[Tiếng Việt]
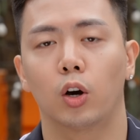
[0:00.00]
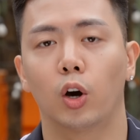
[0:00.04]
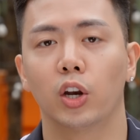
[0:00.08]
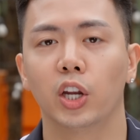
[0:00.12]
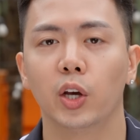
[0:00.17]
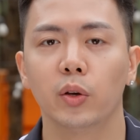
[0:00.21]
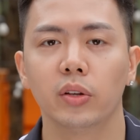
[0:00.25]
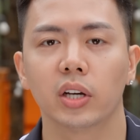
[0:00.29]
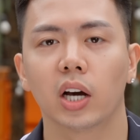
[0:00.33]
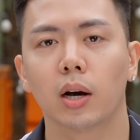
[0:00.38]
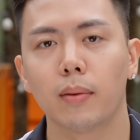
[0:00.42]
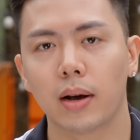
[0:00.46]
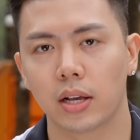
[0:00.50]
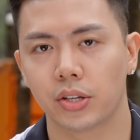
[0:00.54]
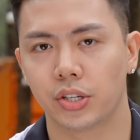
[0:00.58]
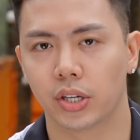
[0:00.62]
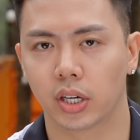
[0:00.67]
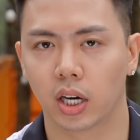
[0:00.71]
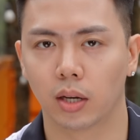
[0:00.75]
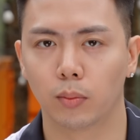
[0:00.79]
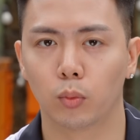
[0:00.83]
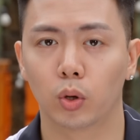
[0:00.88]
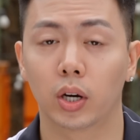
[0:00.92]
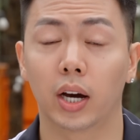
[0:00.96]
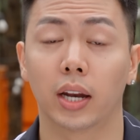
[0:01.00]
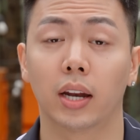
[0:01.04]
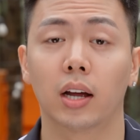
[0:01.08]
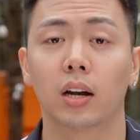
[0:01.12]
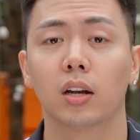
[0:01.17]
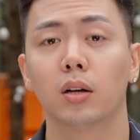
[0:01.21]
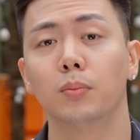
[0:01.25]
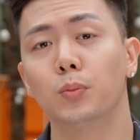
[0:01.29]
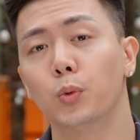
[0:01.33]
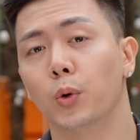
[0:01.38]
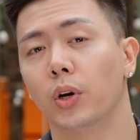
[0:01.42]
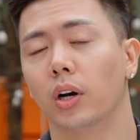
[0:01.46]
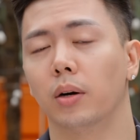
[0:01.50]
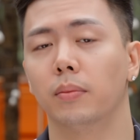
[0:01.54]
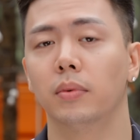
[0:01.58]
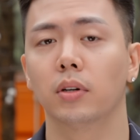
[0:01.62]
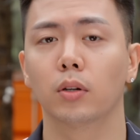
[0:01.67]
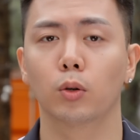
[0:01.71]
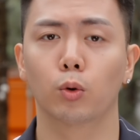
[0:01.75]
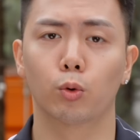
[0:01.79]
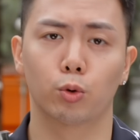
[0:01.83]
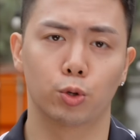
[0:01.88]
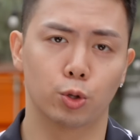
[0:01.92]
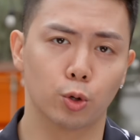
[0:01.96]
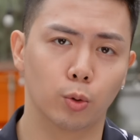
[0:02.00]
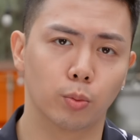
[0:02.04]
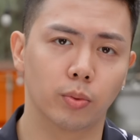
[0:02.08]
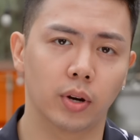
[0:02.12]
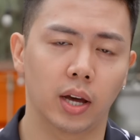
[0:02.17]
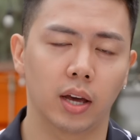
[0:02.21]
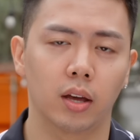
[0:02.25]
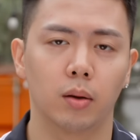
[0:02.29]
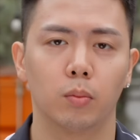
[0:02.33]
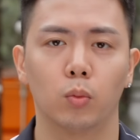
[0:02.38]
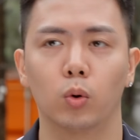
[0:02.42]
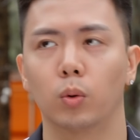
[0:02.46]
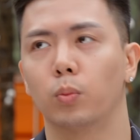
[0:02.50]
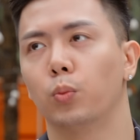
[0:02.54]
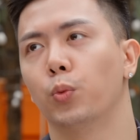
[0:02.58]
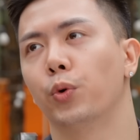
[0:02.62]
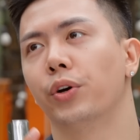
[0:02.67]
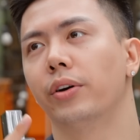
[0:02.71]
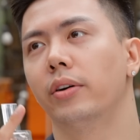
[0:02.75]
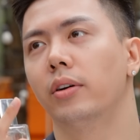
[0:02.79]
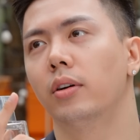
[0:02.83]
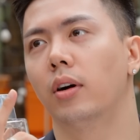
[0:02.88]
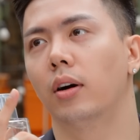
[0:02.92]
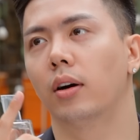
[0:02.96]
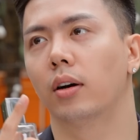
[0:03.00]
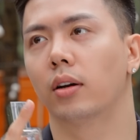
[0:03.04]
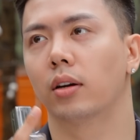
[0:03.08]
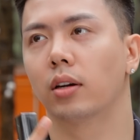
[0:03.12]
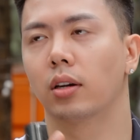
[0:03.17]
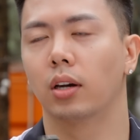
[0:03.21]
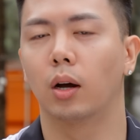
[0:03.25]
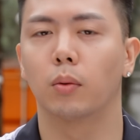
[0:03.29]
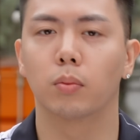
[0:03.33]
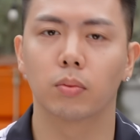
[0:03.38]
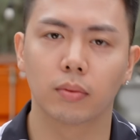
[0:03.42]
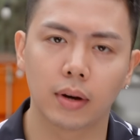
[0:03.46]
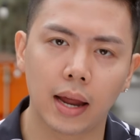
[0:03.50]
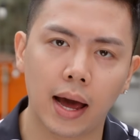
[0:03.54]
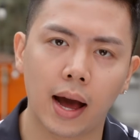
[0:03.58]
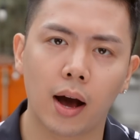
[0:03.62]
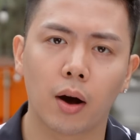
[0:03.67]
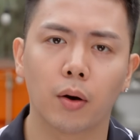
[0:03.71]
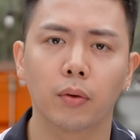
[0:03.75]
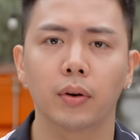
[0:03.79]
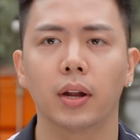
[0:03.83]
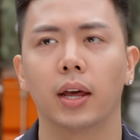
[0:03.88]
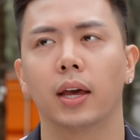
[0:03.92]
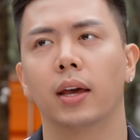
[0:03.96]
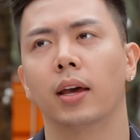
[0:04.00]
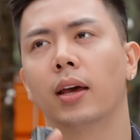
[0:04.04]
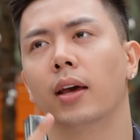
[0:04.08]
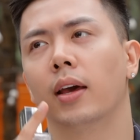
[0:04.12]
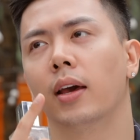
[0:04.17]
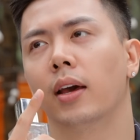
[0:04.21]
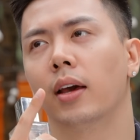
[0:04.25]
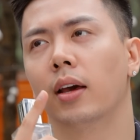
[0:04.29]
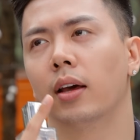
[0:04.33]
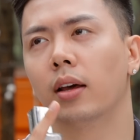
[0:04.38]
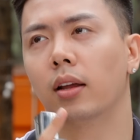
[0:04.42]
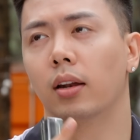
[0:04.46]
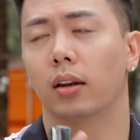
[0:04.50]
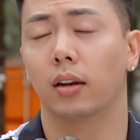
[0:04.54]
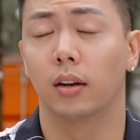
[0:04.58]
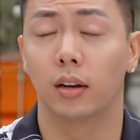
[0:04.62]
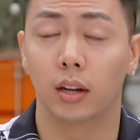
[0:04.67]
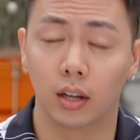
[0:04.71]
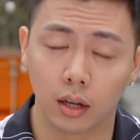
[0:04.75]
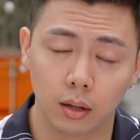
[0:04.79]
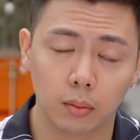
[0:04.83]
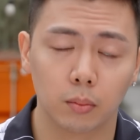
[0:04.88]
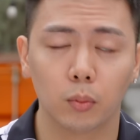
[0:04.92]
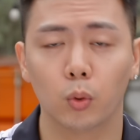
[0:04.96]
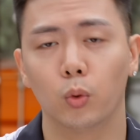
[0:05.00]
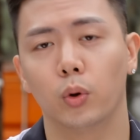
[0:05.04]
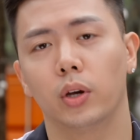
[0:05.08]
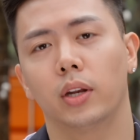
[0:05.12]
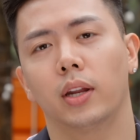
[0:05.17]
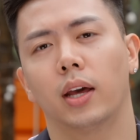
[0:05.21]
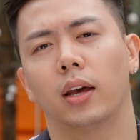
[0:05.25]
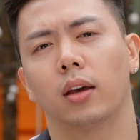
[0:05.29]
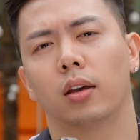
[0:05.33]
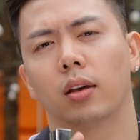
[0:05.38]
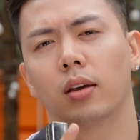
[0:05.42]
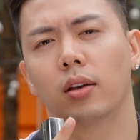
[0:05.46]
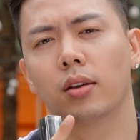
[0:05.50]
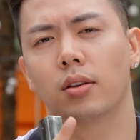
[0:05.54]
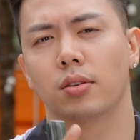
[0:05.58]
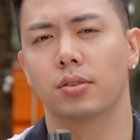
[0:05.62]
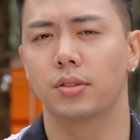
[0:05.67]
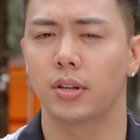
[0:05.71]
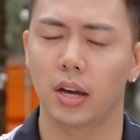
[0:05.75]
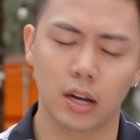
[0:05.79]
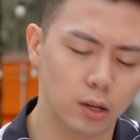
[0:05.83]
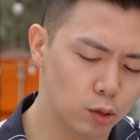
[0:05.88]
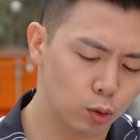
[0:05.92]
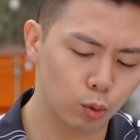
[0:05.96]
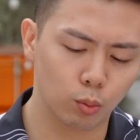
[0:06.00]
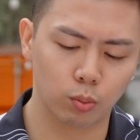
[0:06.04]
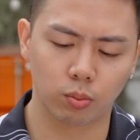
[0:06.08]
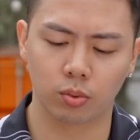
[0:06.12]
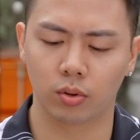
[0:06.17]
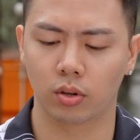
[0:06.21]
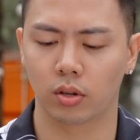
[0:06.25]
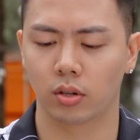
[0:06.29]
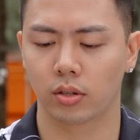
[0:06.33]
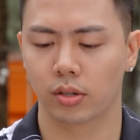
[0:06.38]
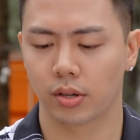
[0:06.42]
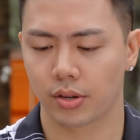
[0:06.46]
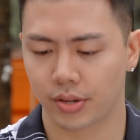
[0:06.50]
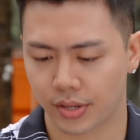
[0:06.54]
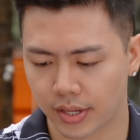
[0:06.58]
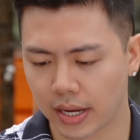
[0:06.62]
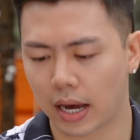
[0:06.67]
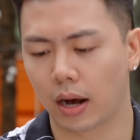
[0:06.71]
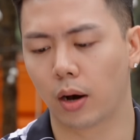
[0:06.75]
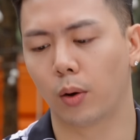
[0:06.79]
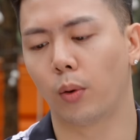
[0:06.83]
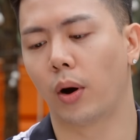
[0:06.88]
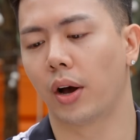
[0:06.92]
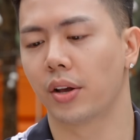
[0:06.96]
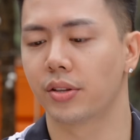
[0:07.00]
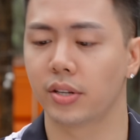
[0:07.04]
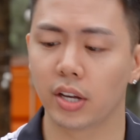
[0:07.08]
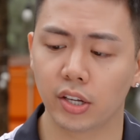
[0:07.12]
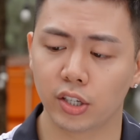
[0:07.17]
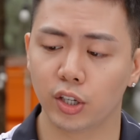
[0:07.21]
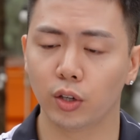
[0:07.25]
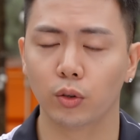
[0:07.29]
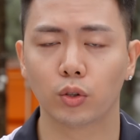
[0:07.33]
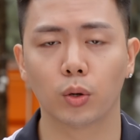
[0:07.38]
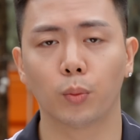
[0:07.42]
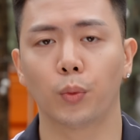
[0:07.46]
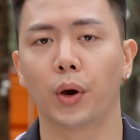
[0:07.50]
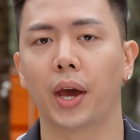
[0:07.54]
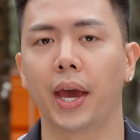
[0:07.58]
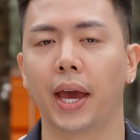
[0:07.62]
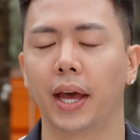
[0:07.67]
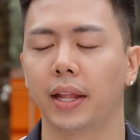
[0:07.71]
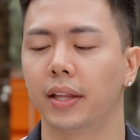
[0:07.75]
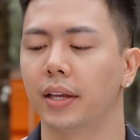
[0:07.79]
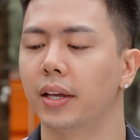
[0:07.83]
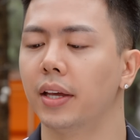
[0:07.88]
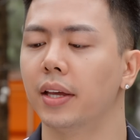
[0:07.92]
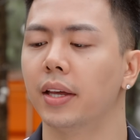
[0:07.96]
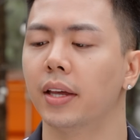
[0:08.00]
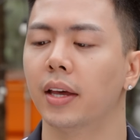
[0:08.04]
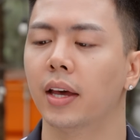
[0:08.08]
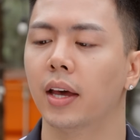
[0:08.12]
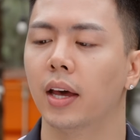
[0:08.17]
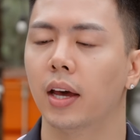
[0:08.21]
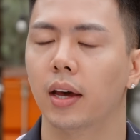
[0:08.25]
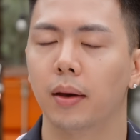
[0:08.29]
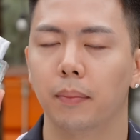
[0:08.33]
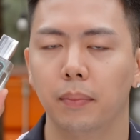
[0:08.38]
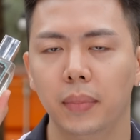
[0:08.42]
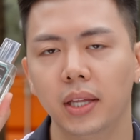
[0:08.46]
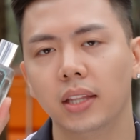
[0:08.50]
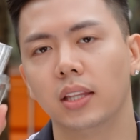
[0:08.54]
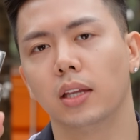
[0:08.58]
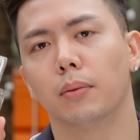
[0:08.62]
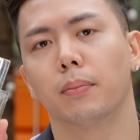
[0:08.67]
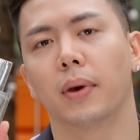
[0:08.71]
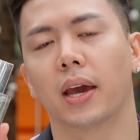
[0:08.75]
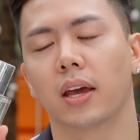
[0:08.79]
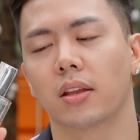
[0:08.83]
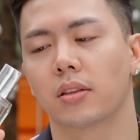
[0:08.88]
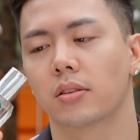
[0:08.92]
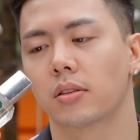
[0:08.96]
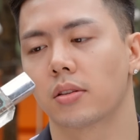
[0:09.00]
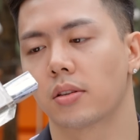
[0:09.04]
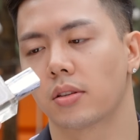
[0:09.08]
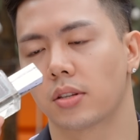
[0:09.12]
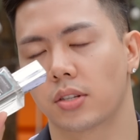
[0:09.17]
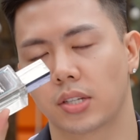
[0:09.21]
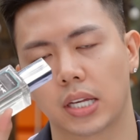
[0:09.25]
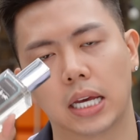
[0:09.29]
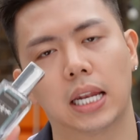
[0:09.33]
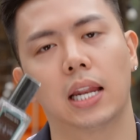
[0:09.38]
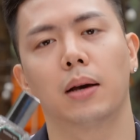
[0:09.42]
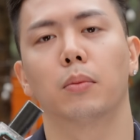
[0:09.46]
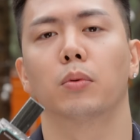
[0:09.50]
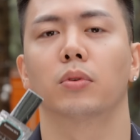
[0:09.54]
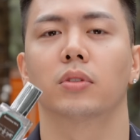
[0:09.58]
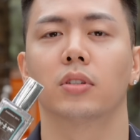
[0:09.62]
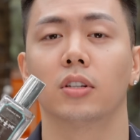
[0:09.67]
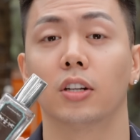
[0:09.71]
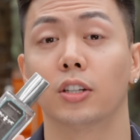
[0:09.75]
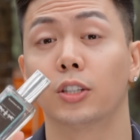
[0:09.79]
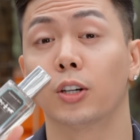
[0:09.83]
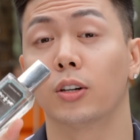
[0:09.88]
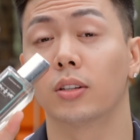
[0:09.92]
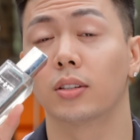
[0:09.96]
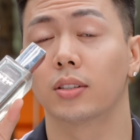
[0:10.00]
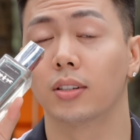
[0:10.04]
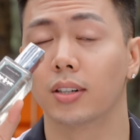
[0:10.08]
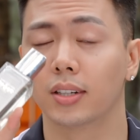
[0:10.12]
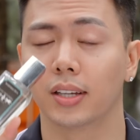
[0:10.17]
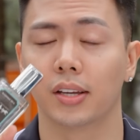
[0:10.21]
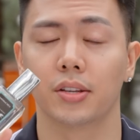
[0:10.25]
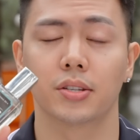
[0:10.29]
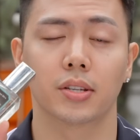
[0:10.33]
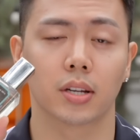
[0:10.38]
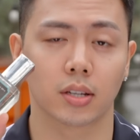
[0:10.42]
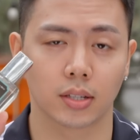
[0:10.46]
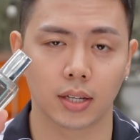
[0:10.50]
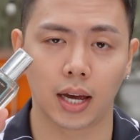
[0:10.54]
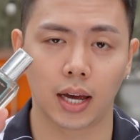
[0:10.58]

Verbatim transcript: Còn nếu như các bạn chỉ cần một khả năng lưu mùi ở mức đủ dùng này, một mùi hương độc đáo này, nịnh mũi này, dễ dùng, sảng khoái dễ chịu cho mùa hè thì Minty men sẽ là một sự lựa chọn cực kỳ sáng